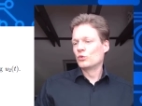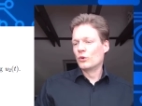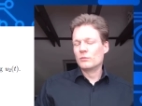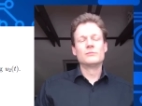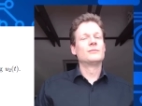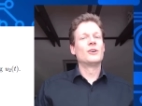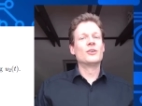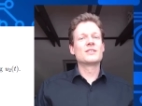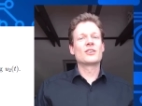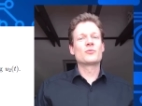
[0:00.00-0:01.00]
jo,
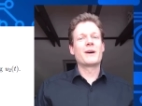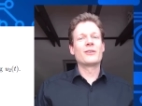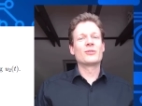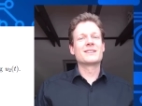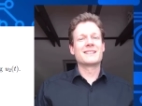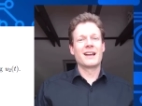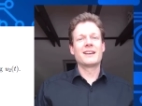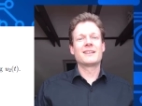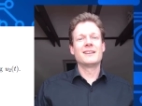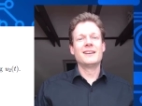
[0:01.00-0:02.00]
Unsere Spannung
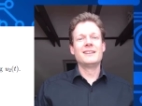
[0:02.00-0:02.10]
zeigt